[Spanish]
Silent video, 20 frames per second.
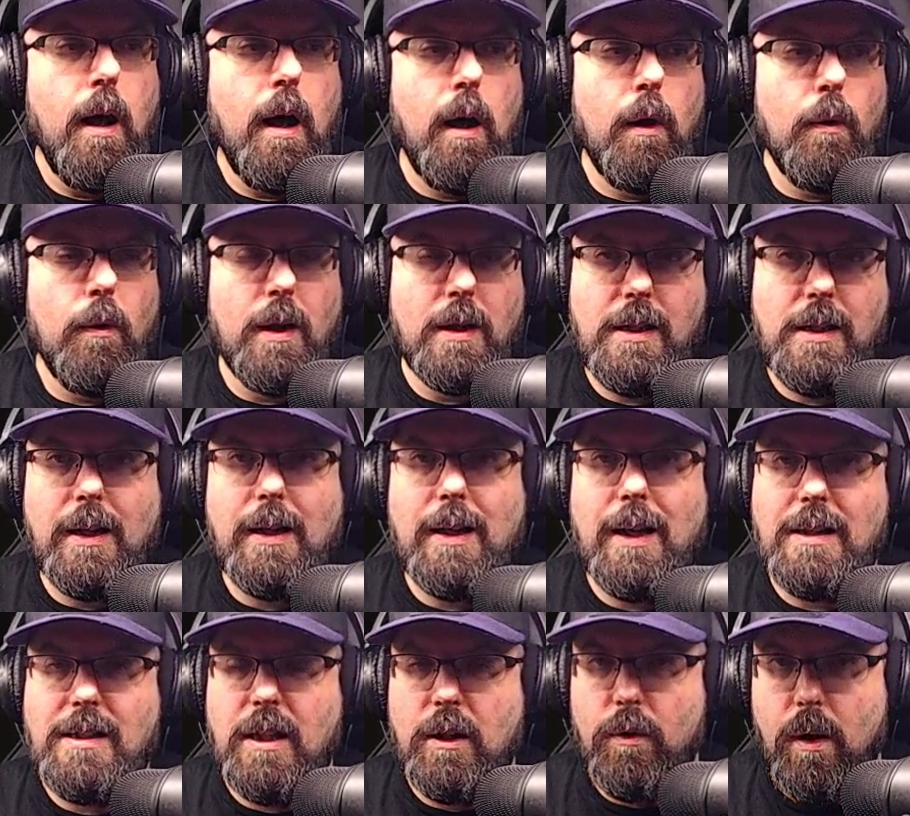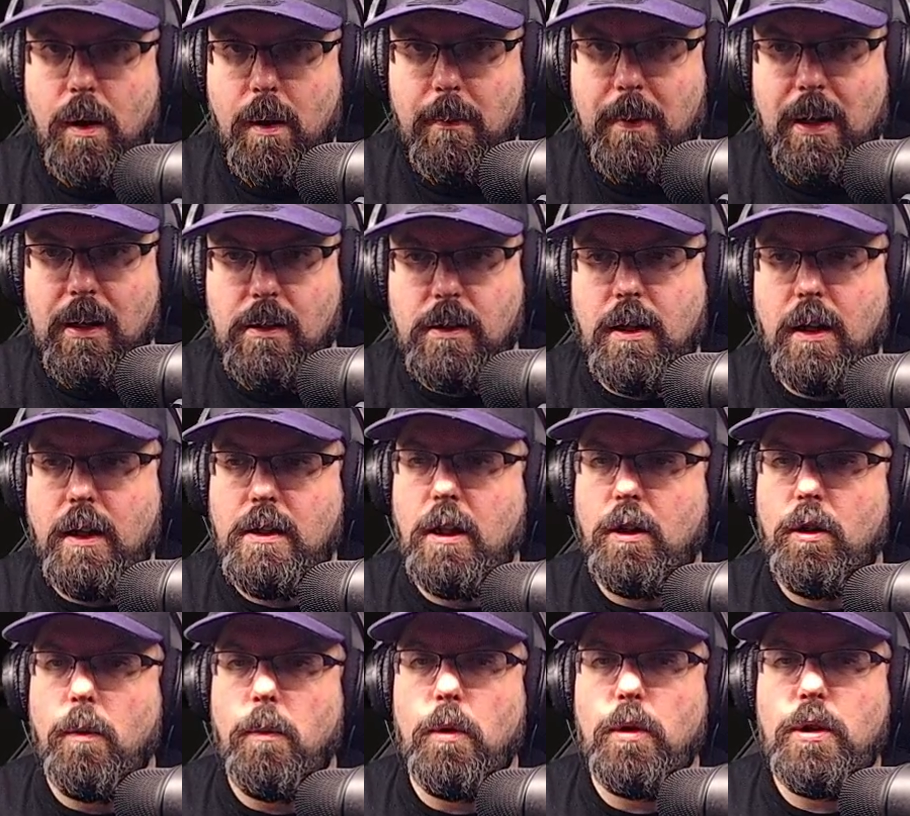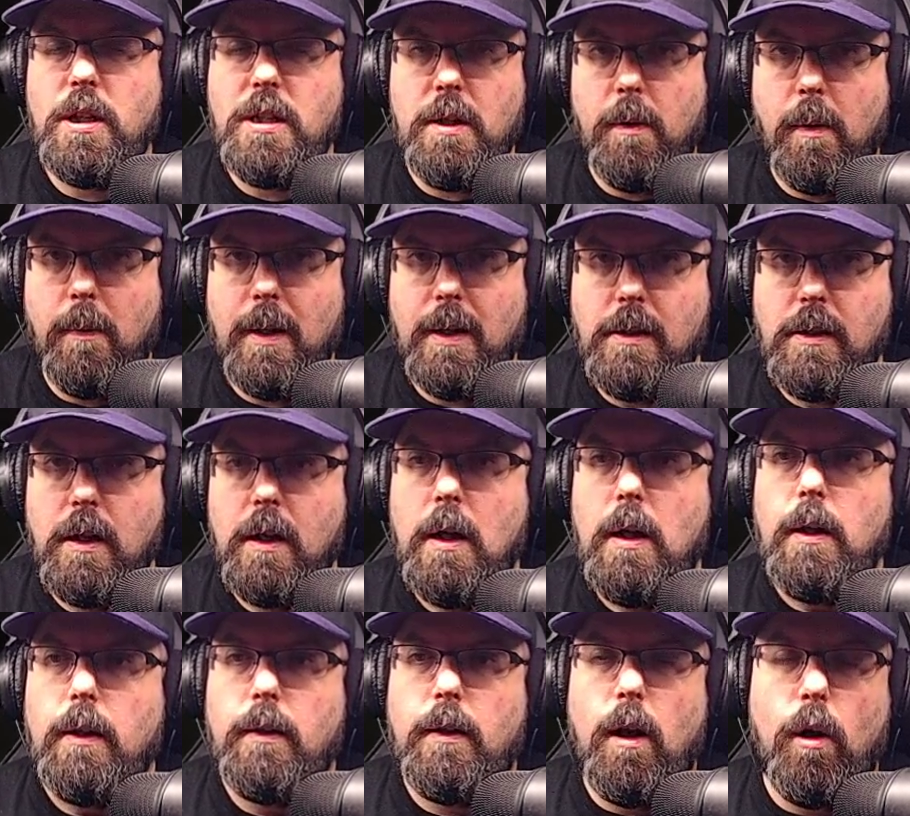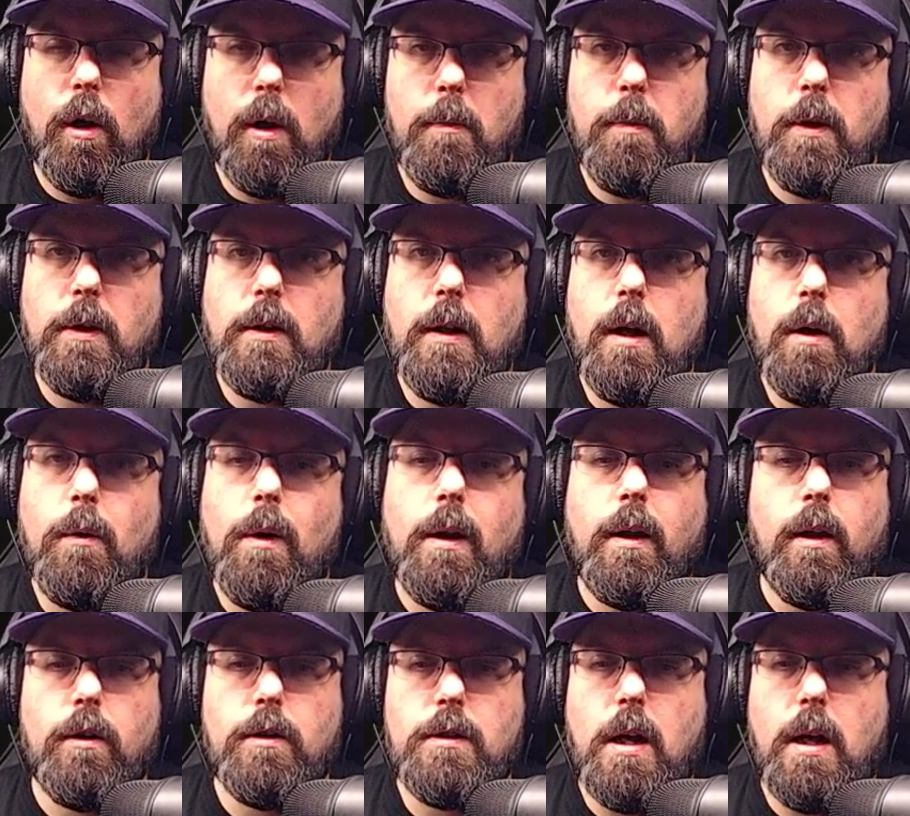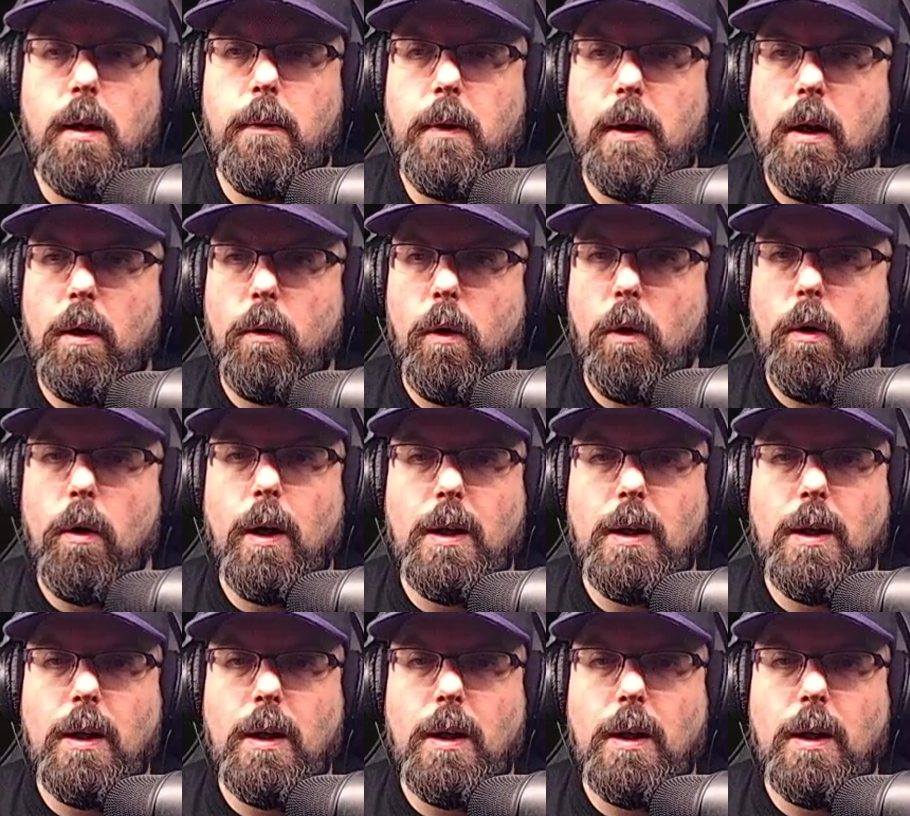Aún así, casi 9.000 sigue siendo muchísimo más de lo que puede tener cualquier otra nave en el juego.